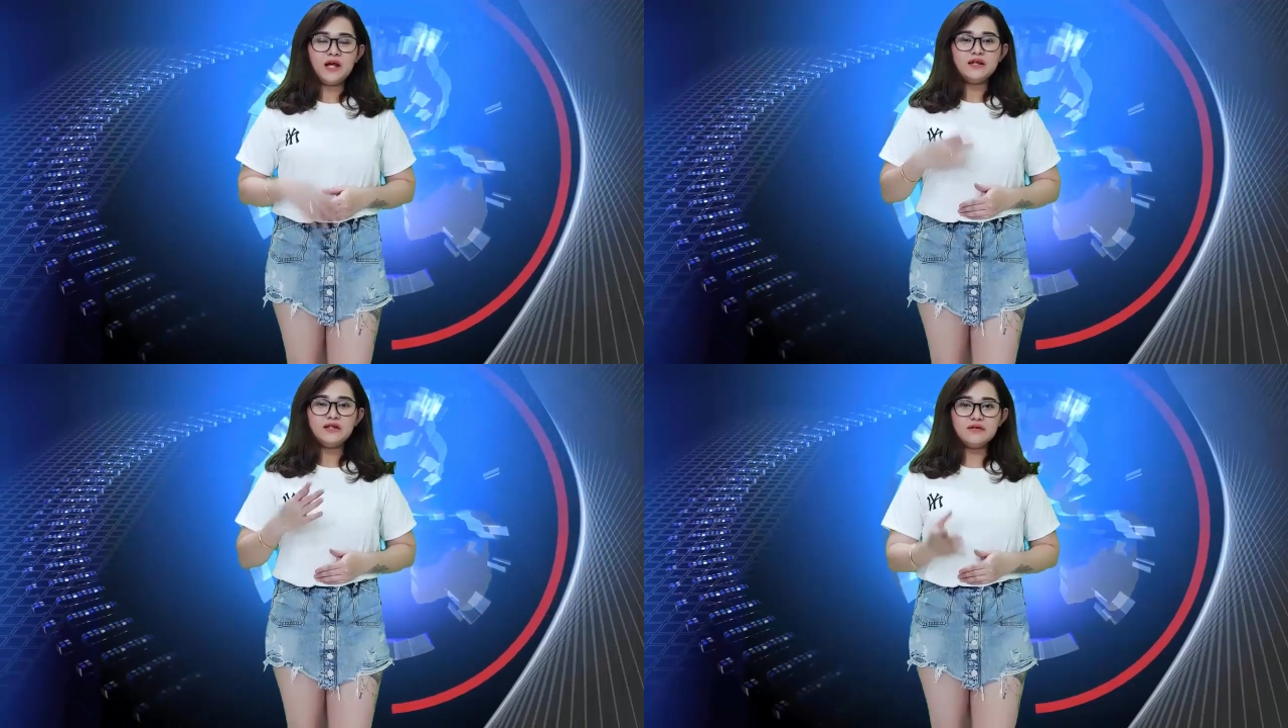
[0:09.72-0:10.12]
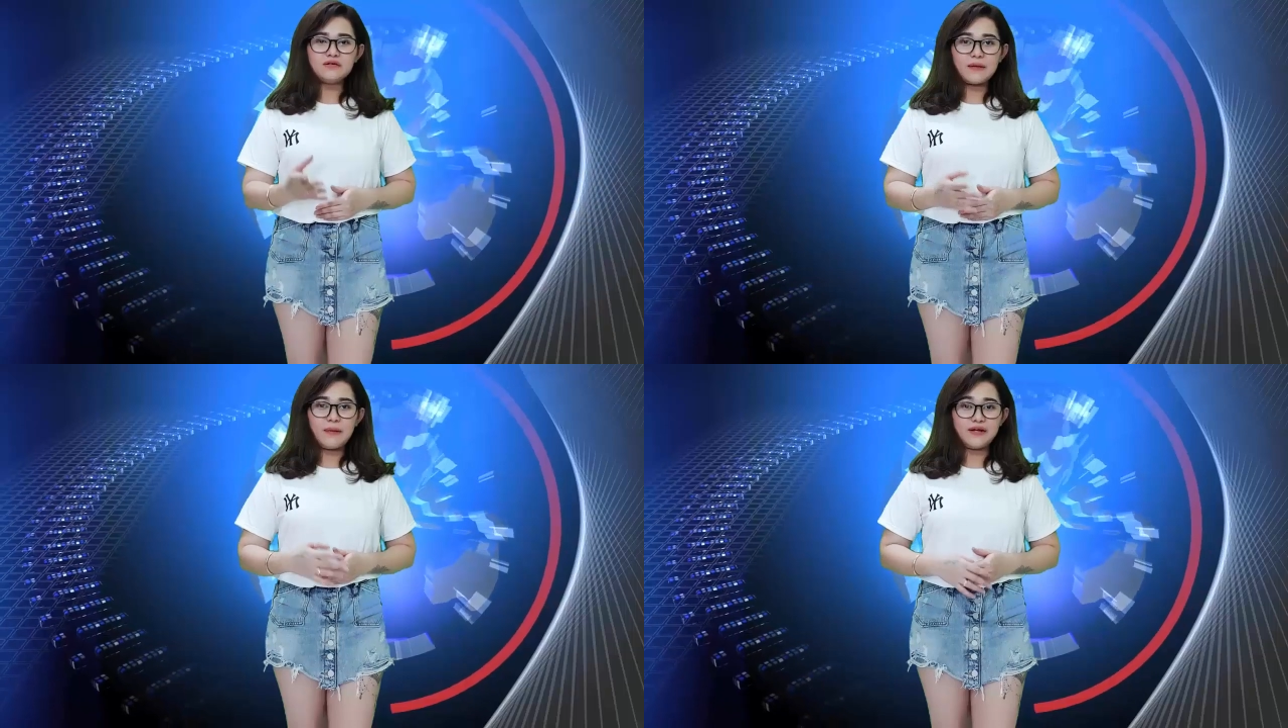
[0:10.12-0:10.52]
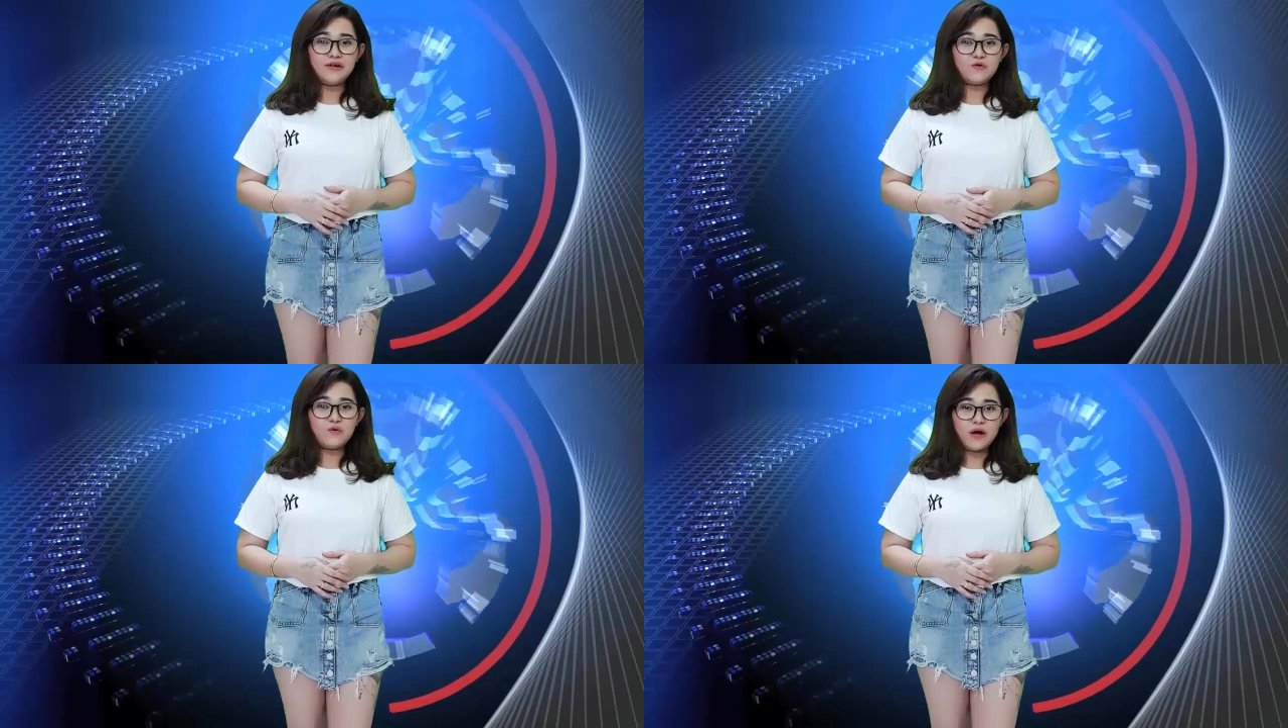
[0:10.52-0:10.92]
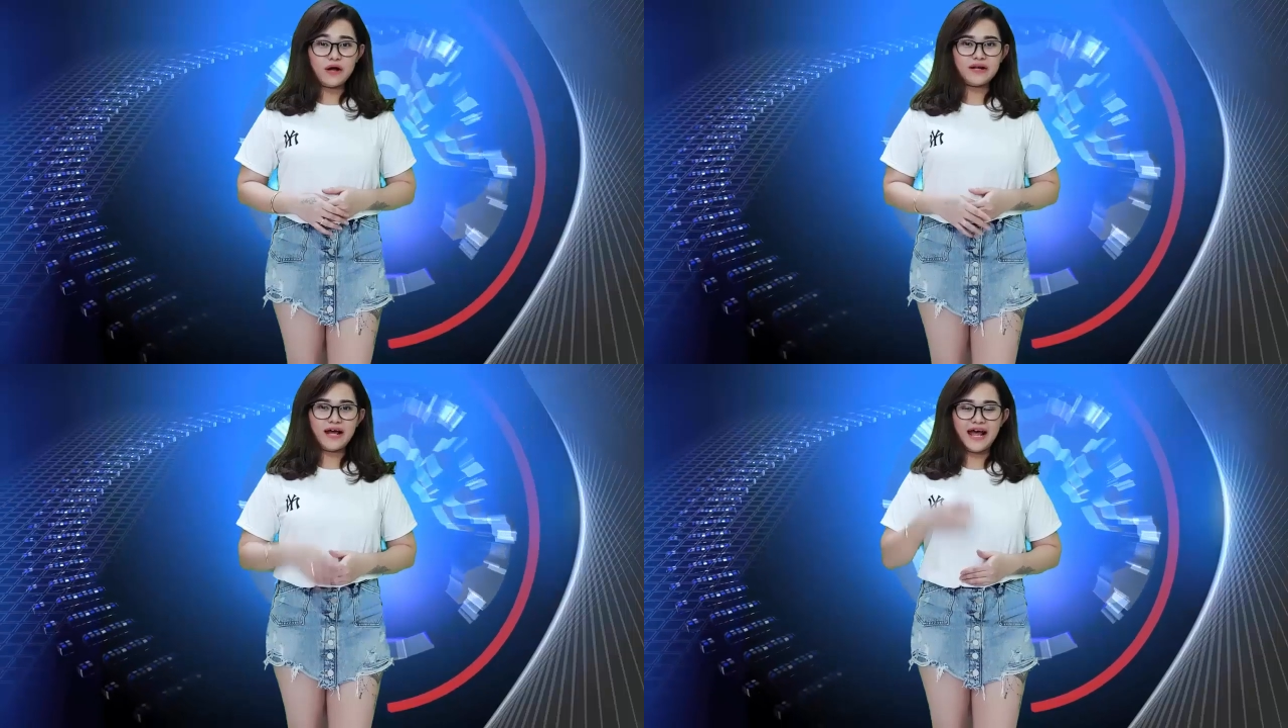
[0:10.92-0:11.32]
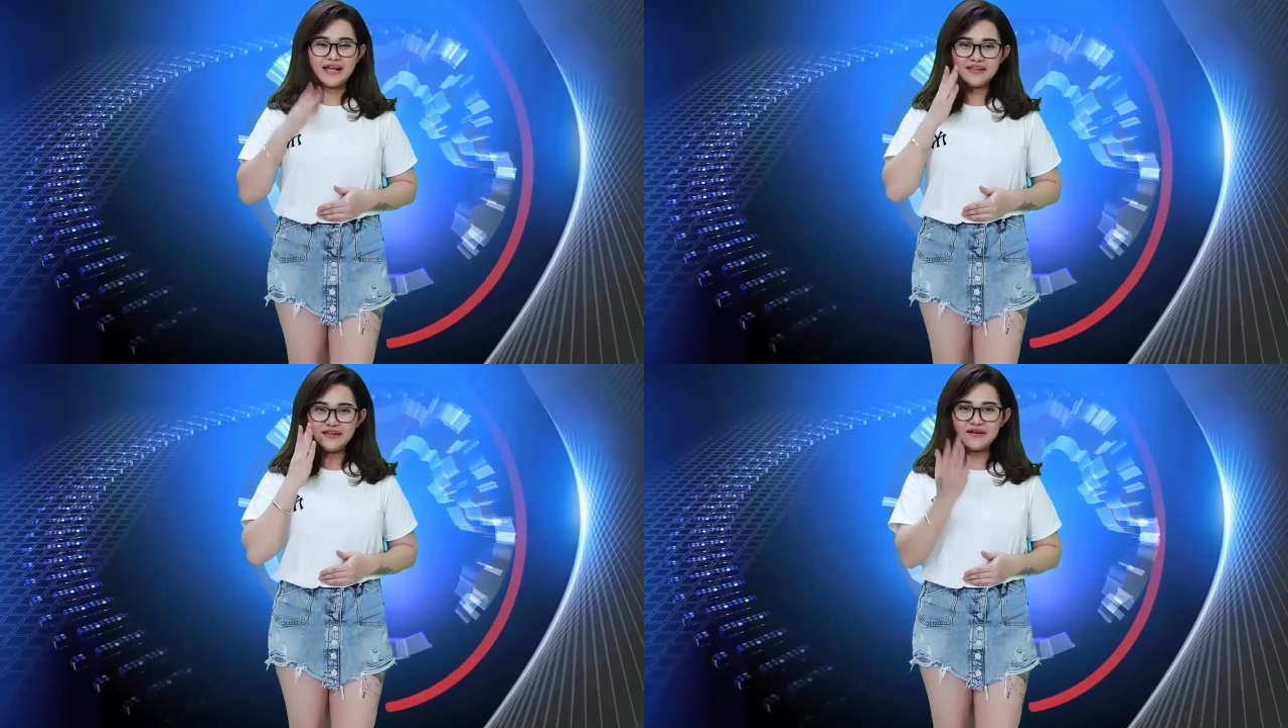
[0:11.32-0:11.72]
Nhưng các bạn đừng quên hãy
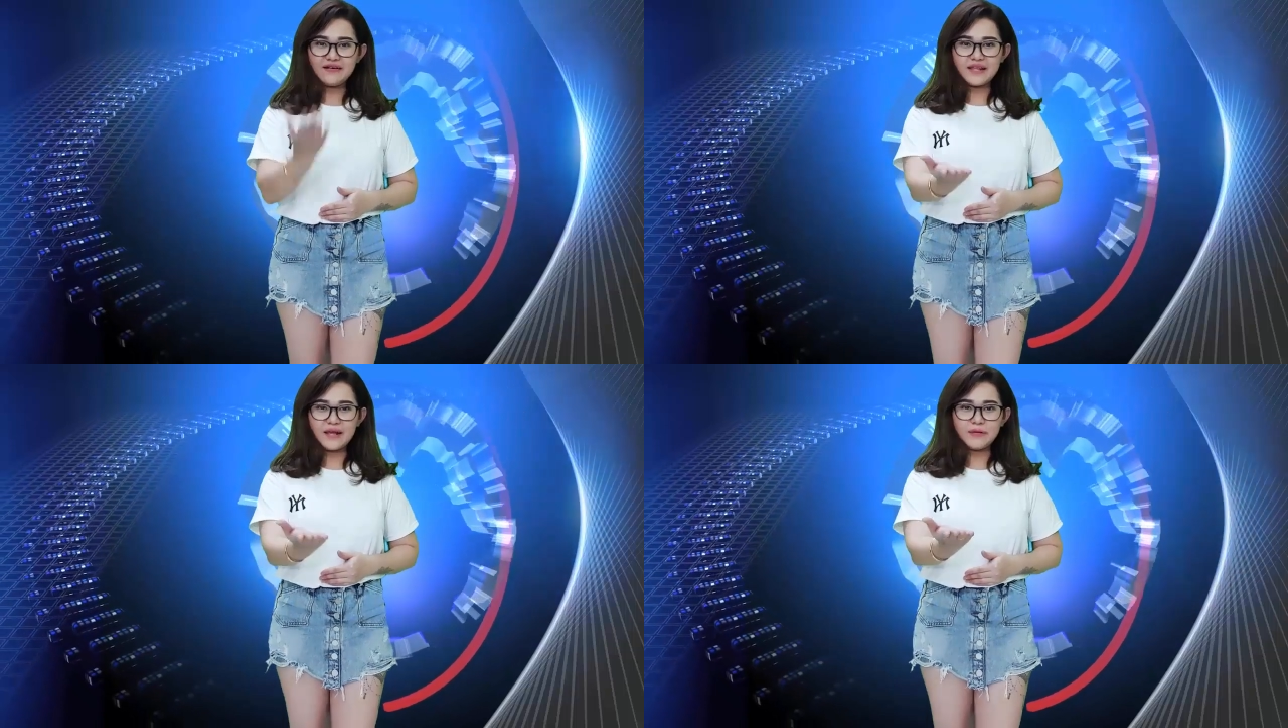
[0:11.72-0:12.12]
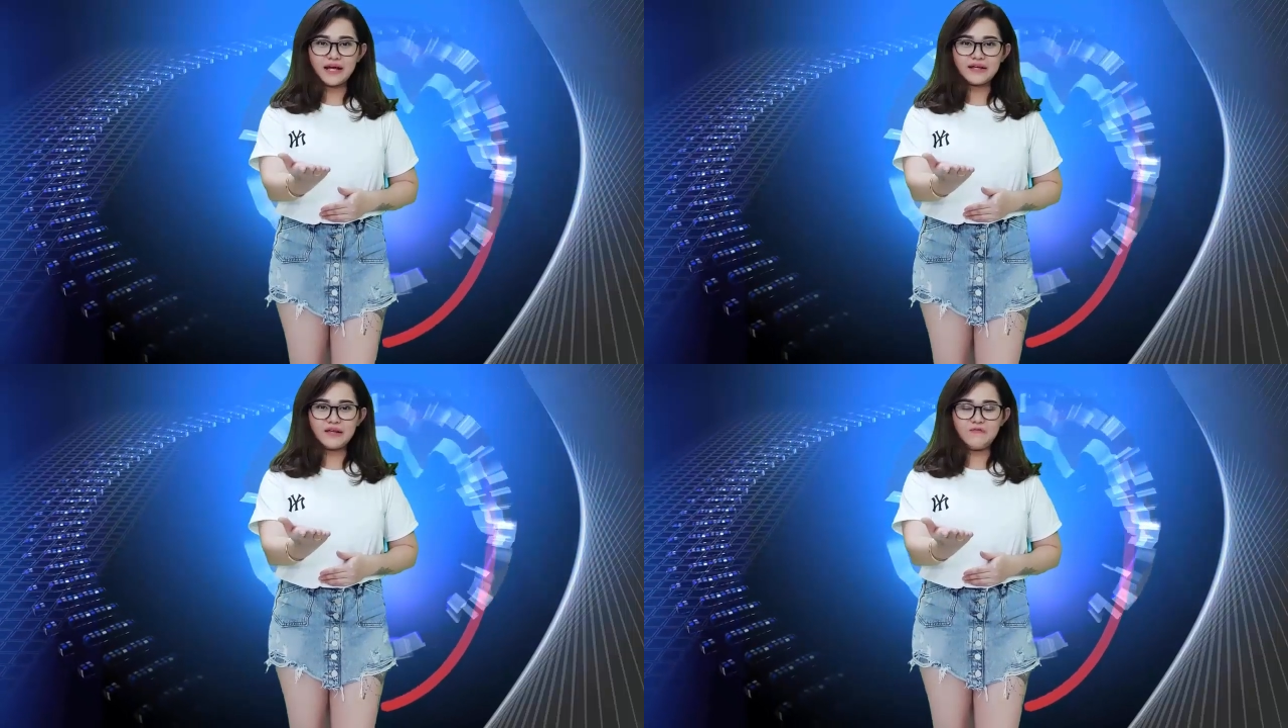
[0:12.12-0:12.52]
nhớ nhấp đăng ký